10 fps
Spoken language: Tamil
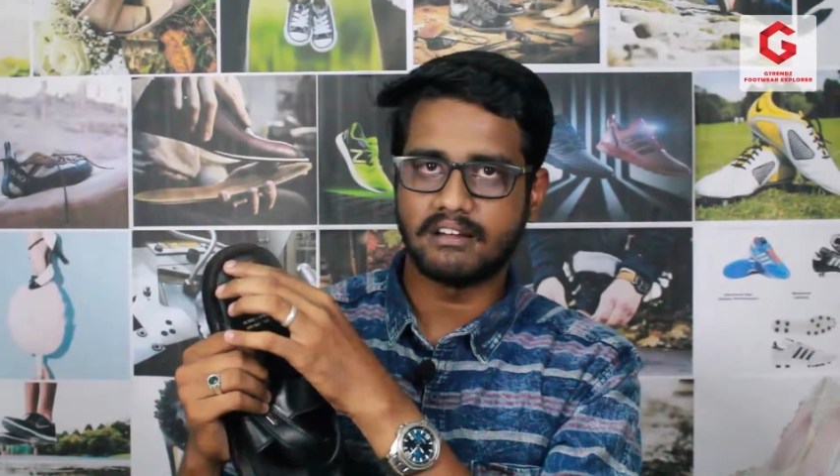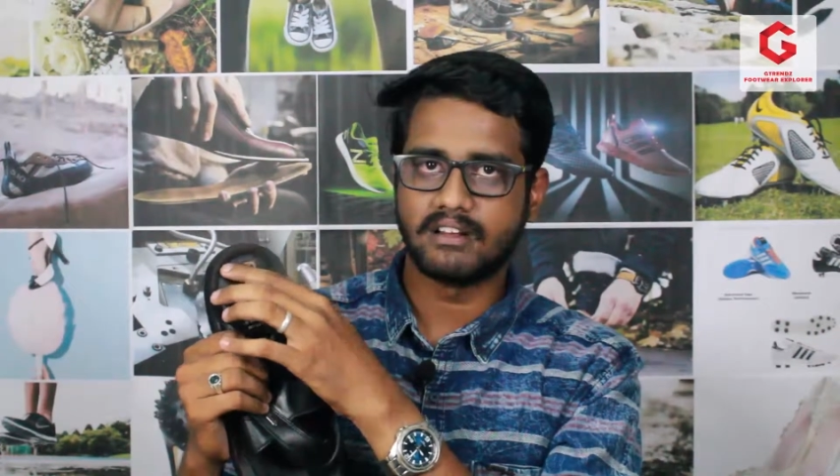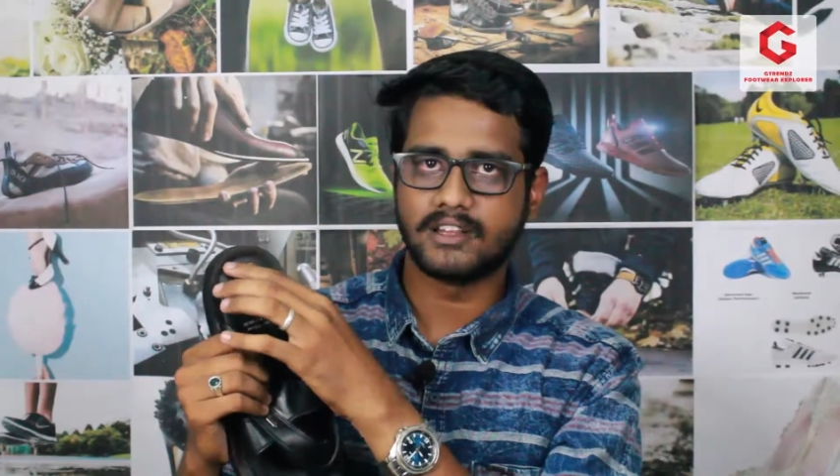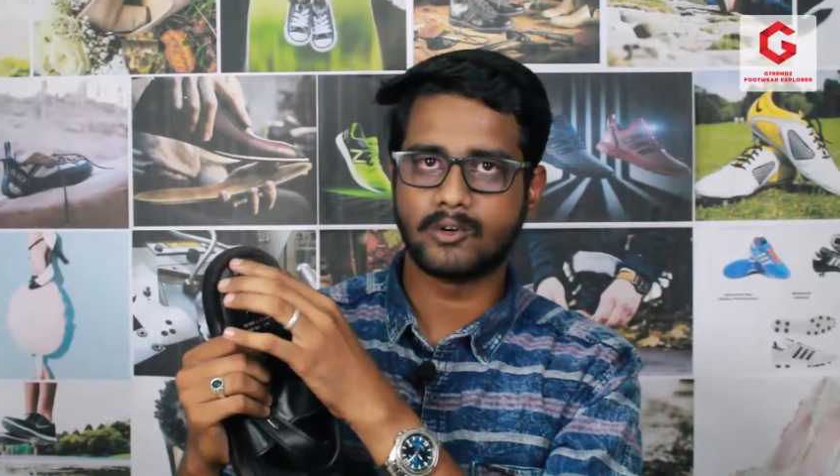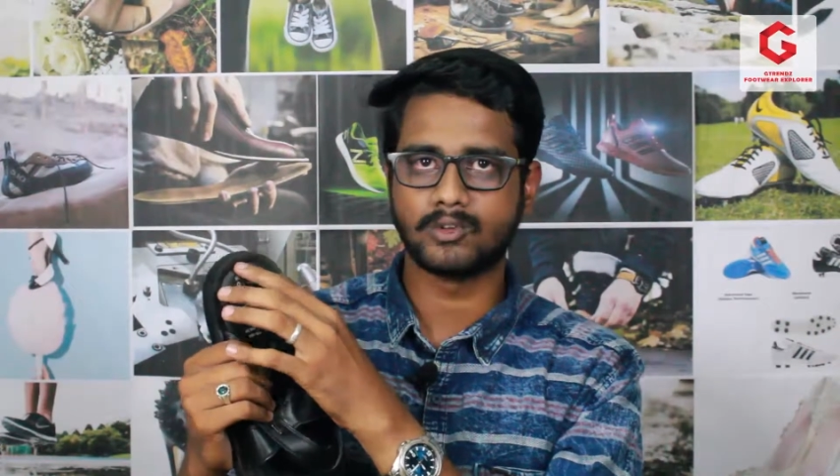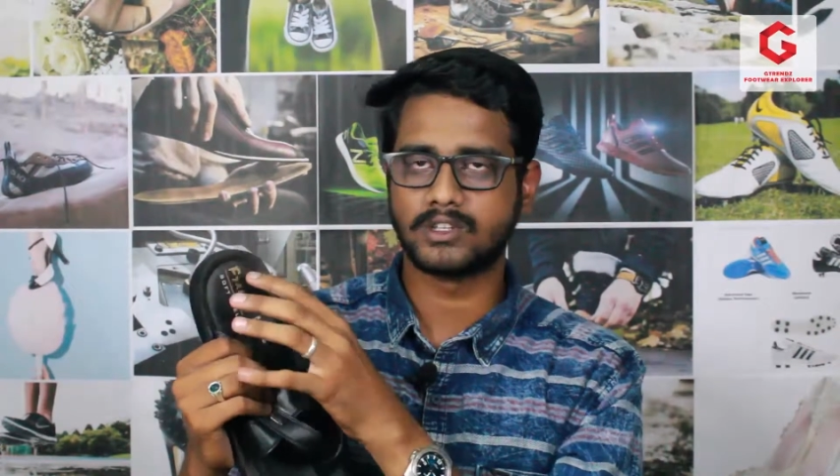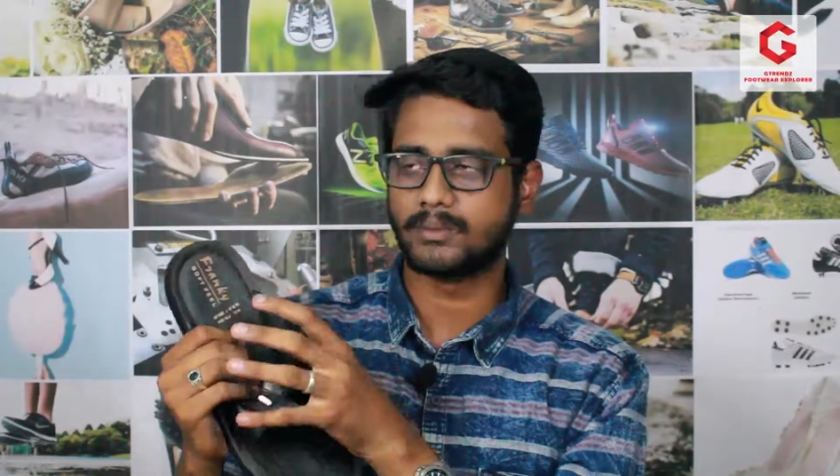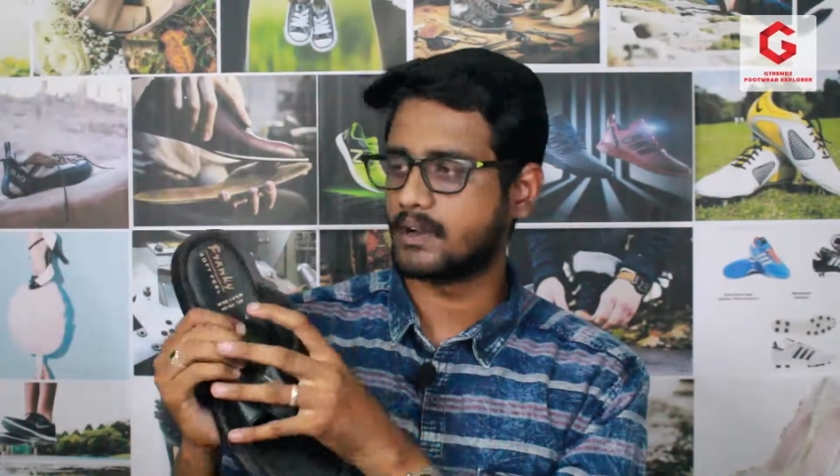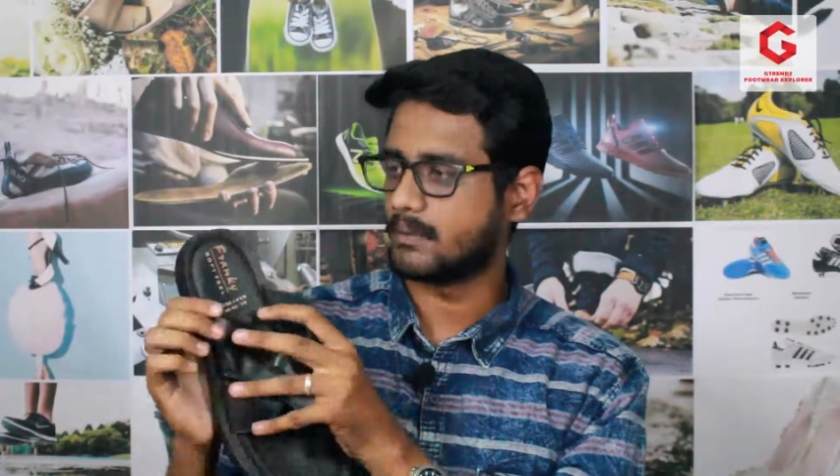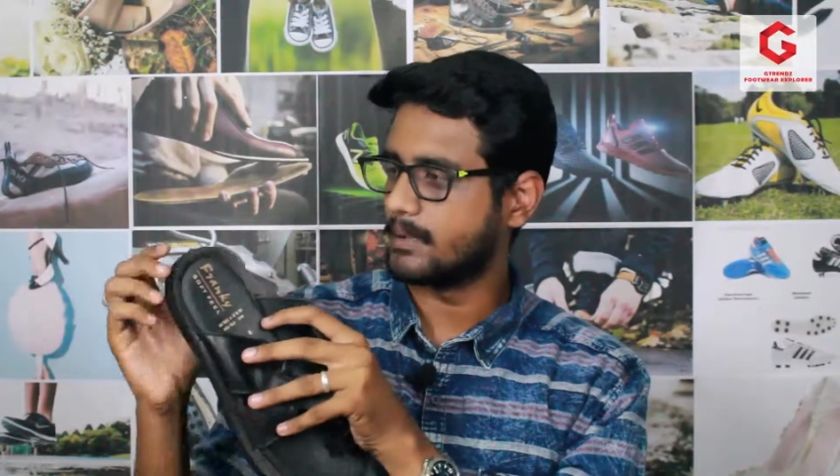லெவல் தான்
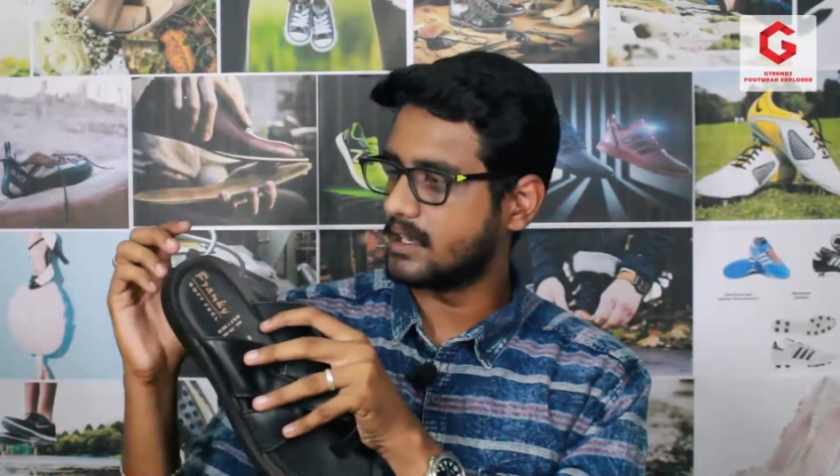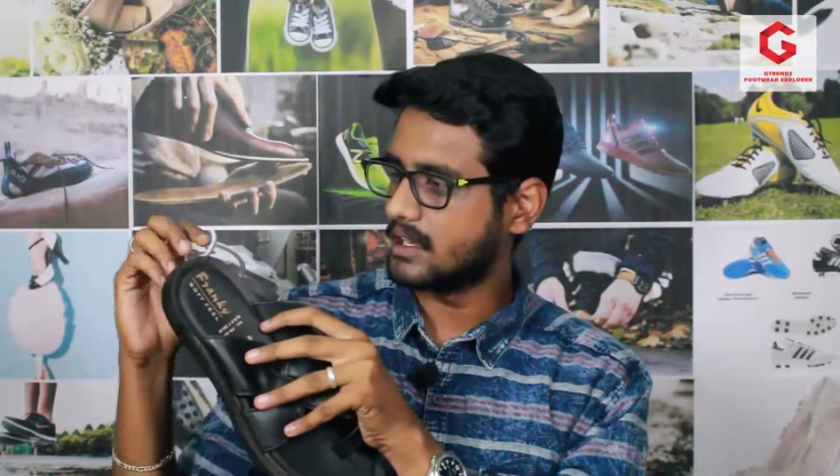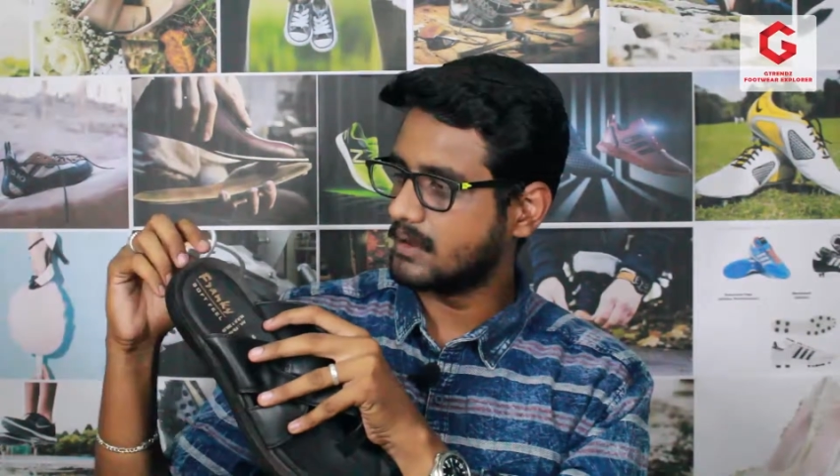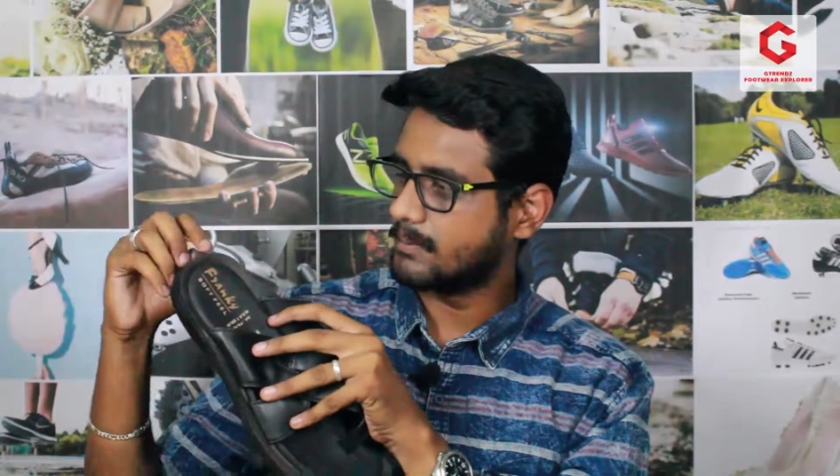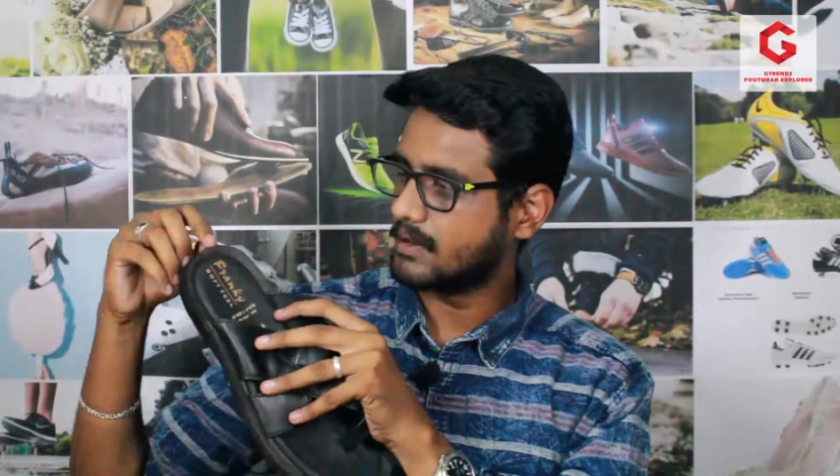கொடுத்துருப்பாங்க பின்னாடி